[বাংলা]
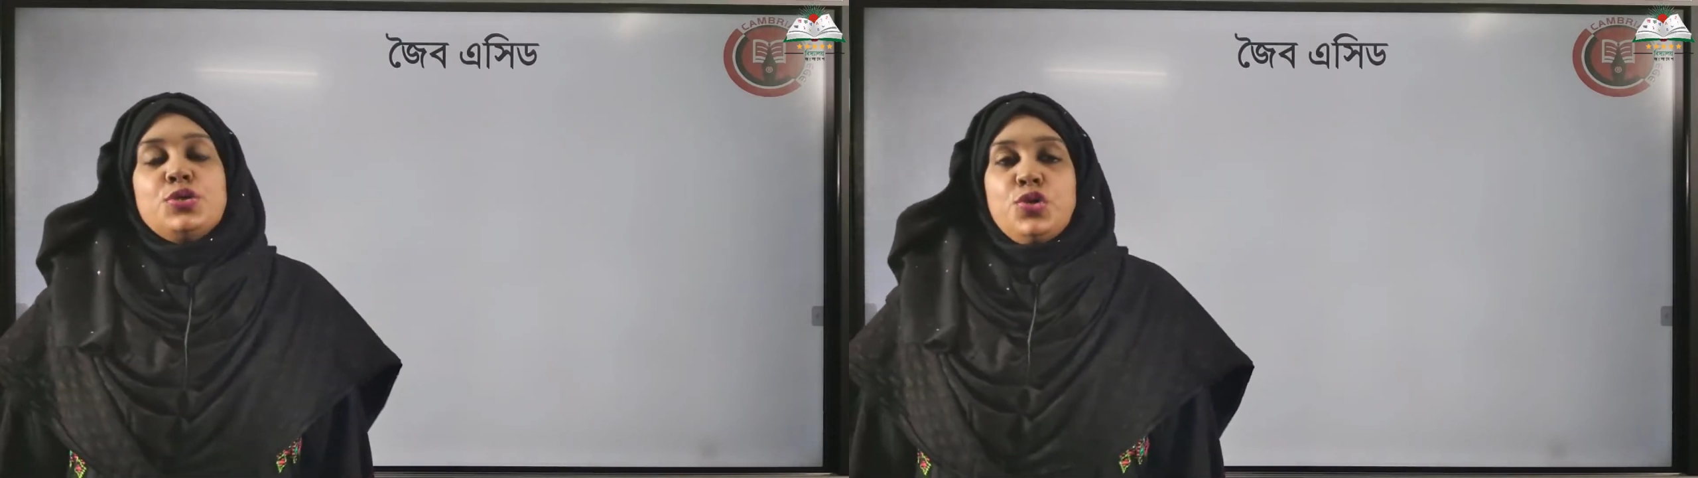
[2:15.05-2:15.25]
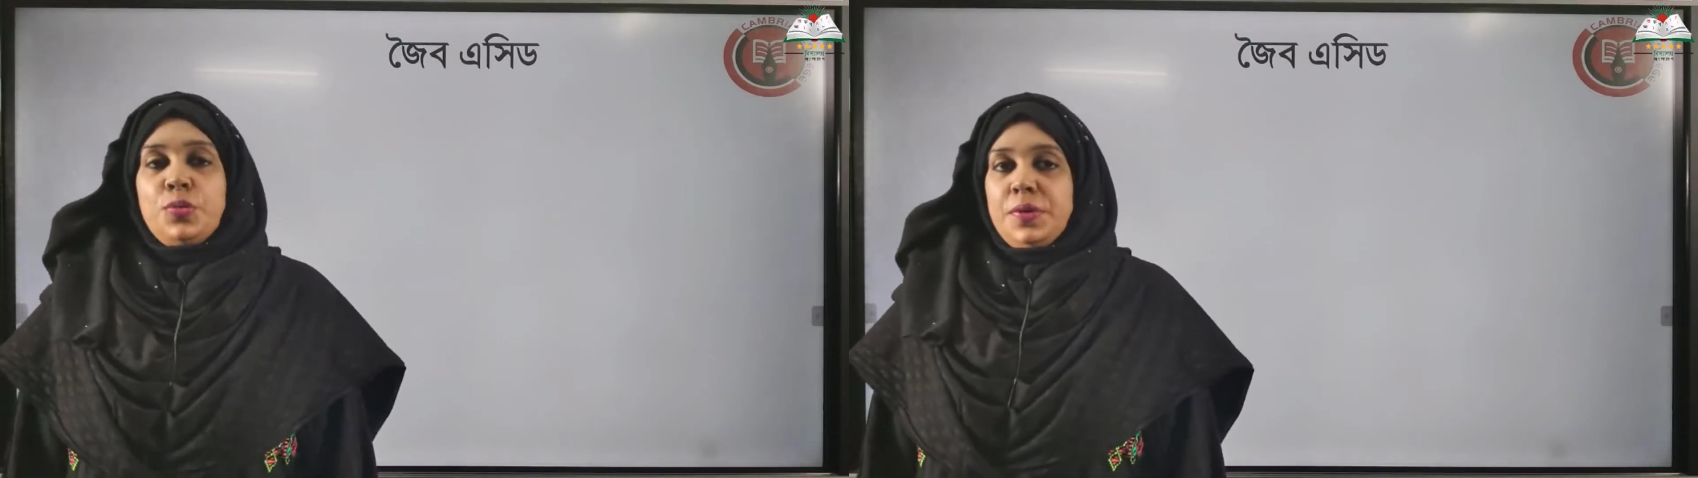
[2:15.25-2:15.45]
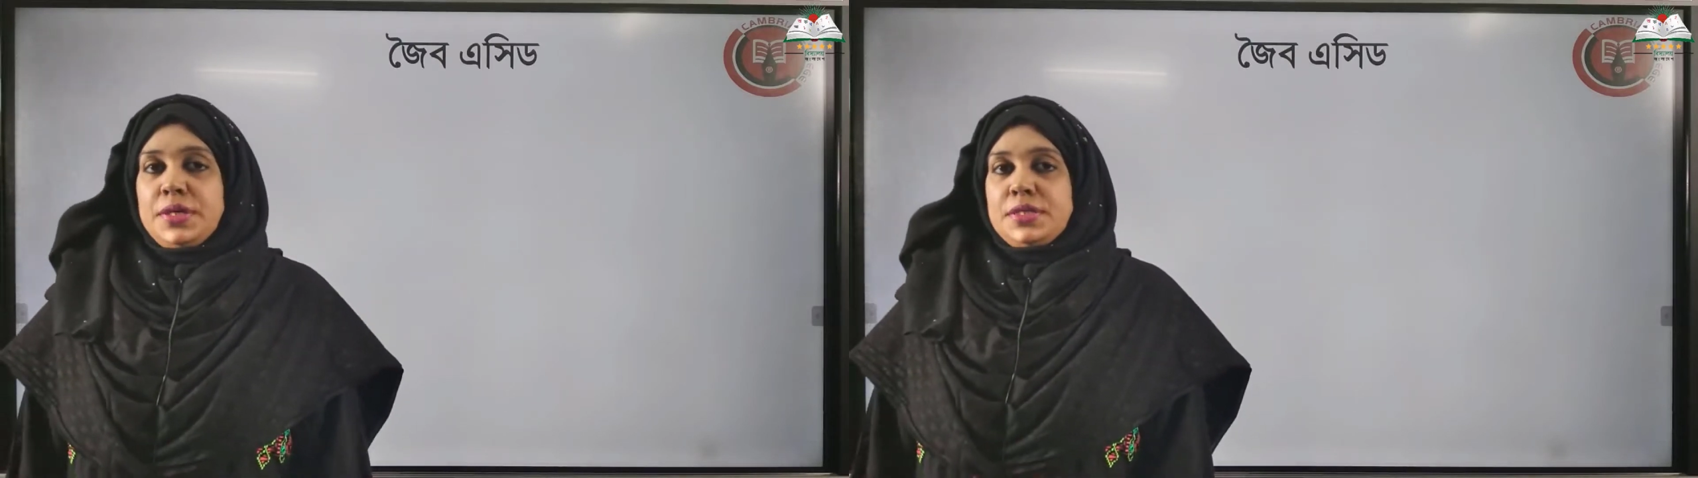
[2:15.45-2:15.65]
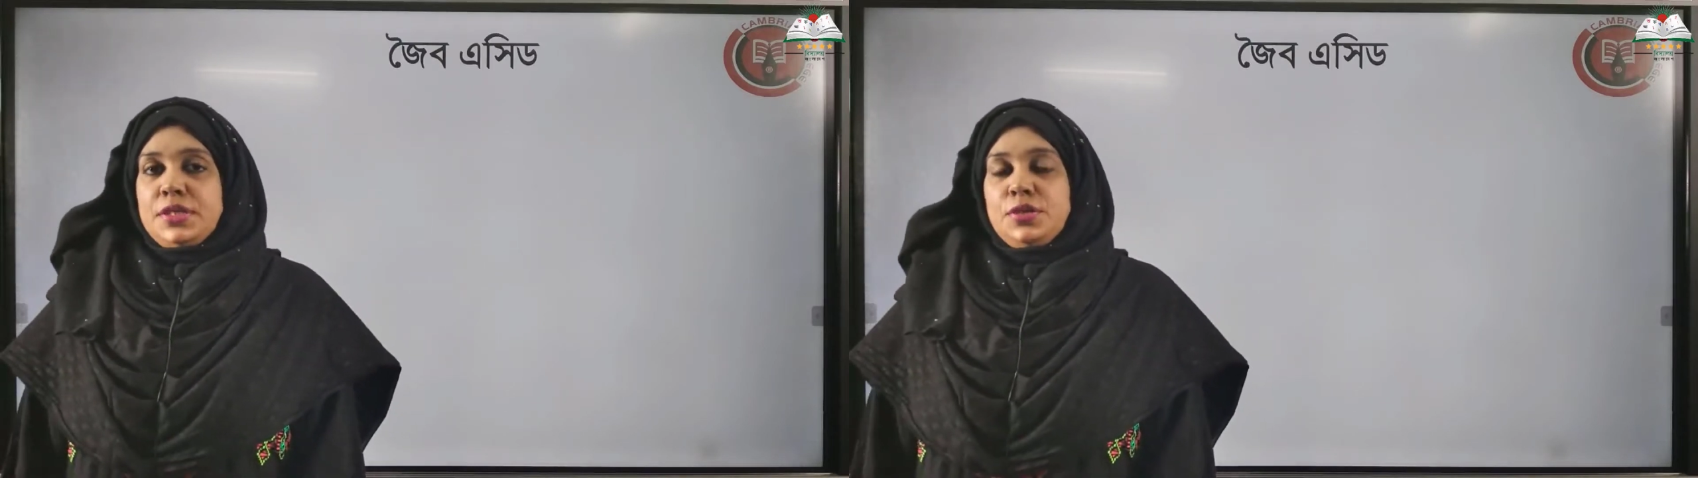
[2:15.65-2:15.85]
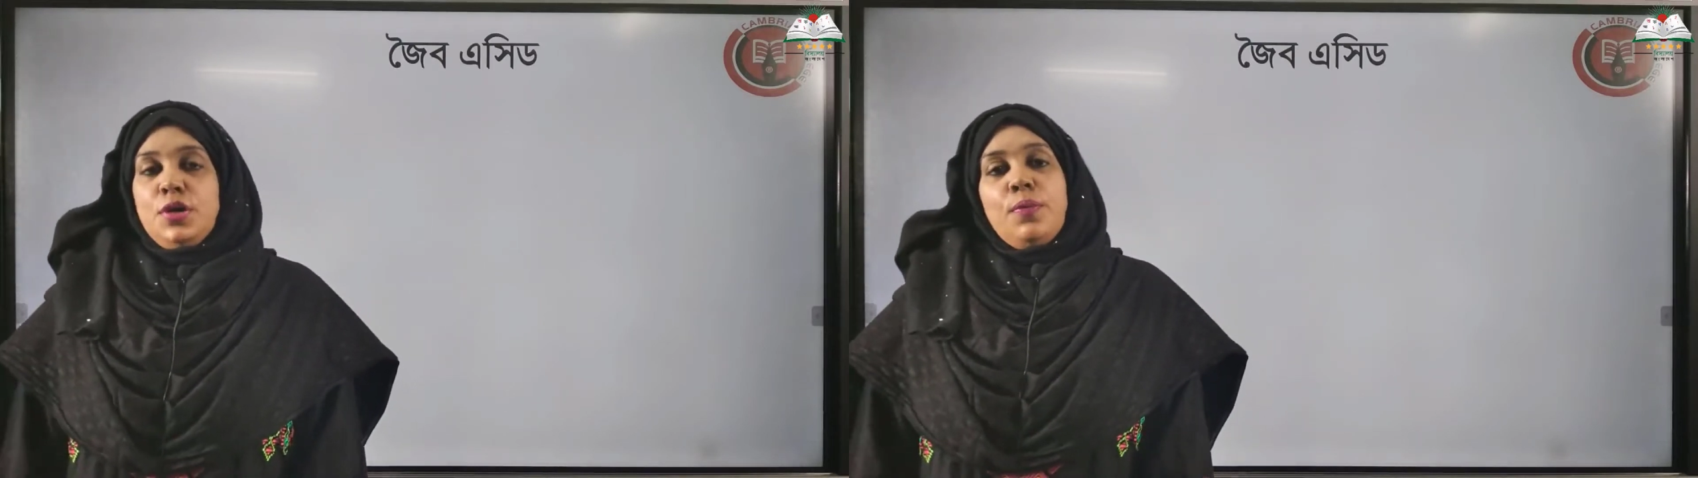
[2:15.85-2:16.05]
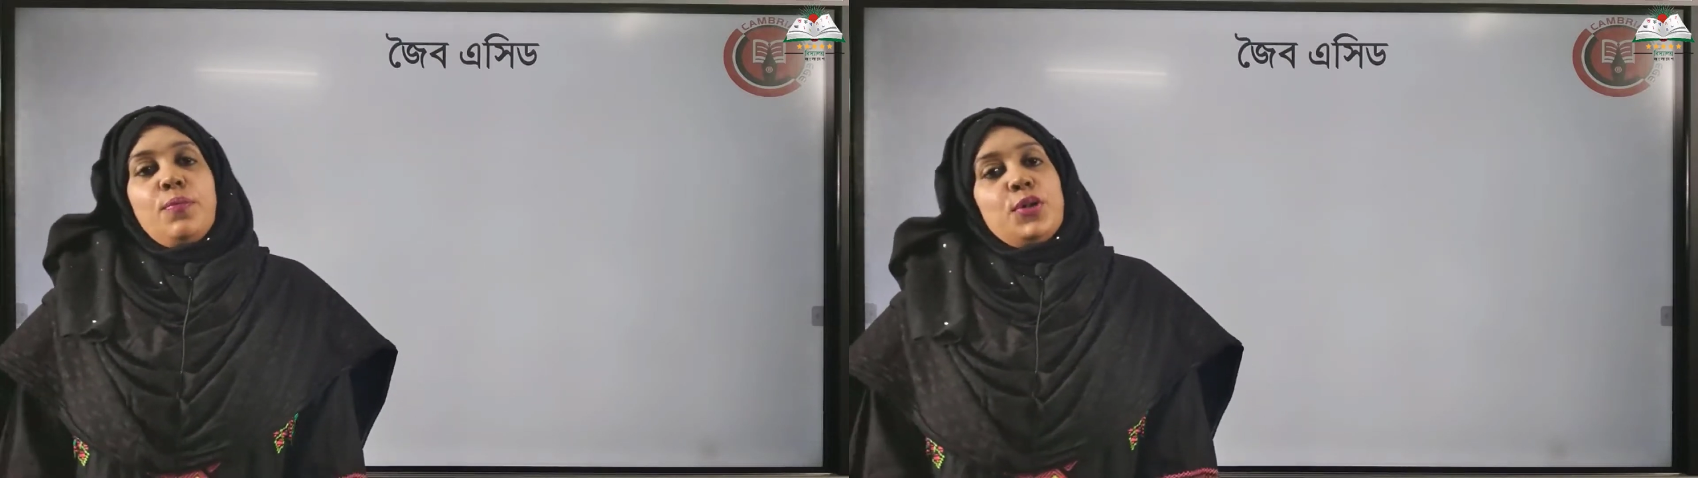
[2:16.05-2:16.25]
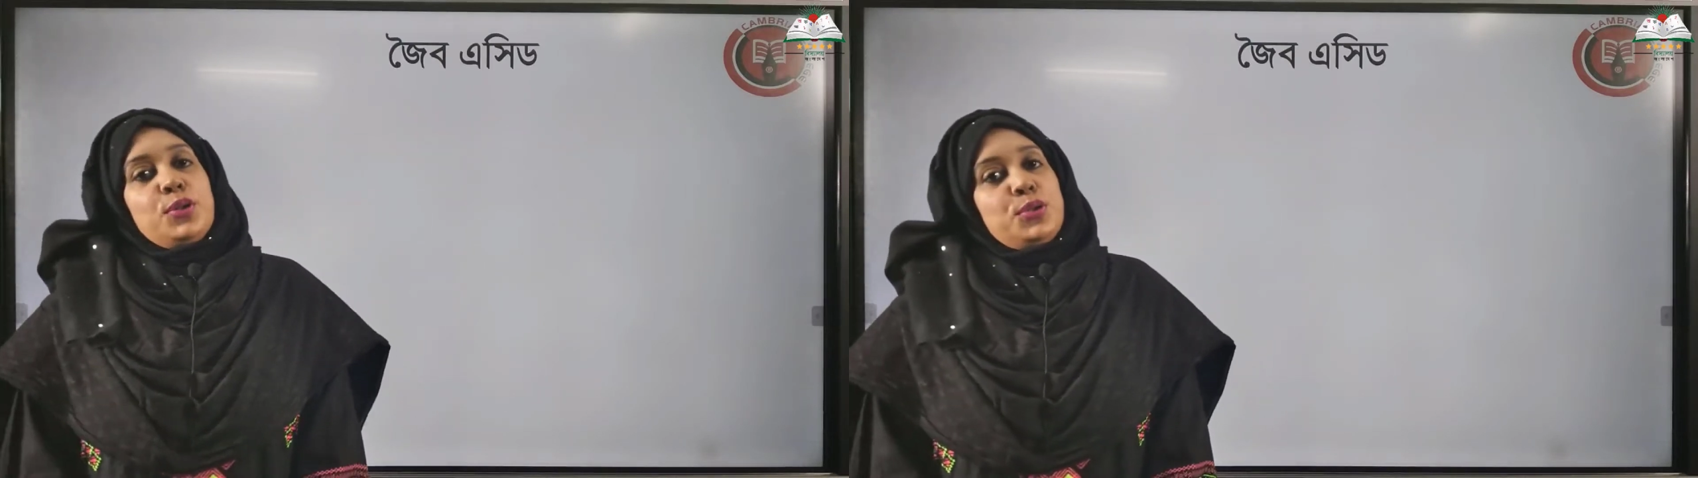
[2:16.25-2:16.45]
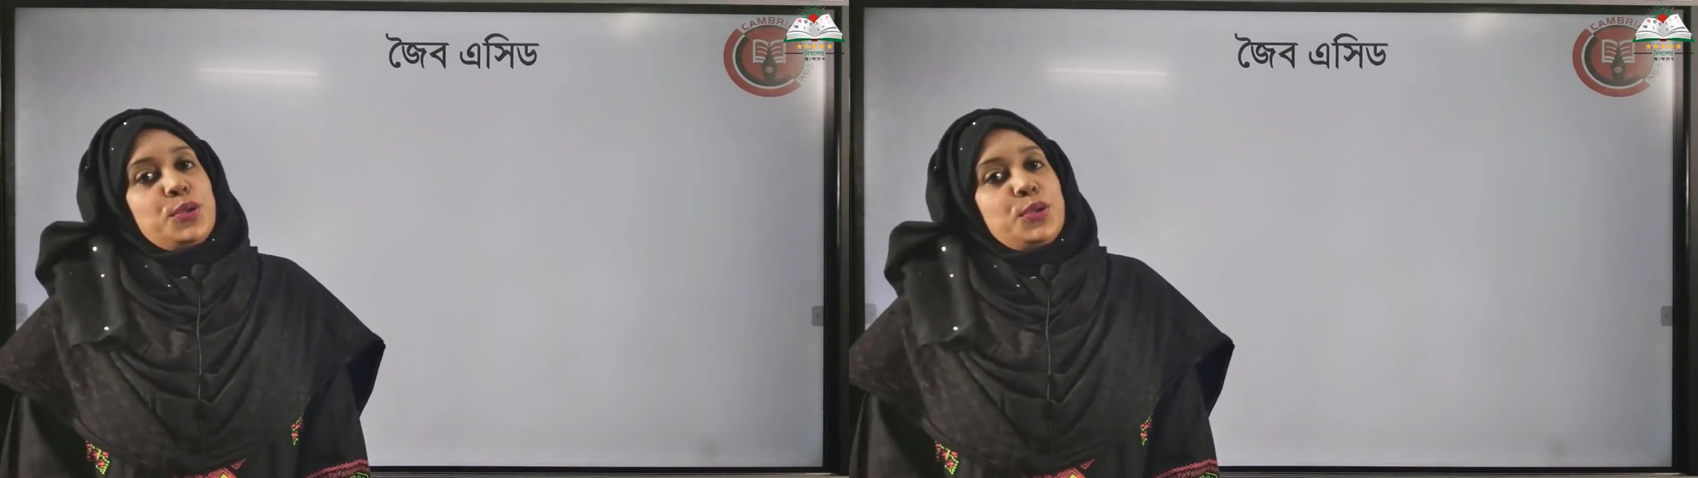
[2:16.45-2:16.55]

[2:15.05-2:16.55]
জৈব অ্যাসিড বলো